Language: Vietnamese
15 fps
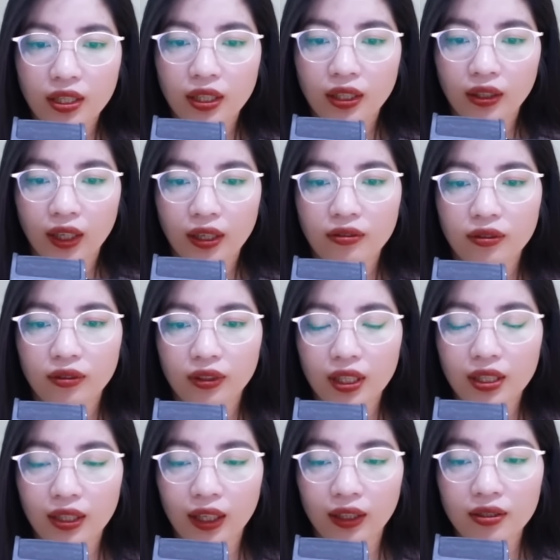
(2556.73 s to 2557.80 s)
nhìn thấy những
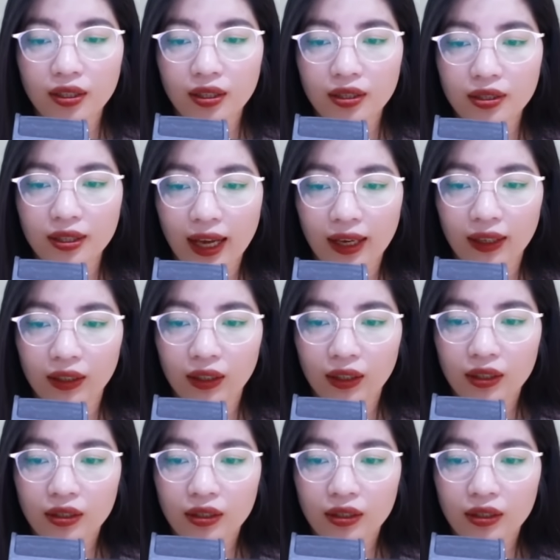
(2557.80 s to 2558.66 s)
tin nhắn rất dài,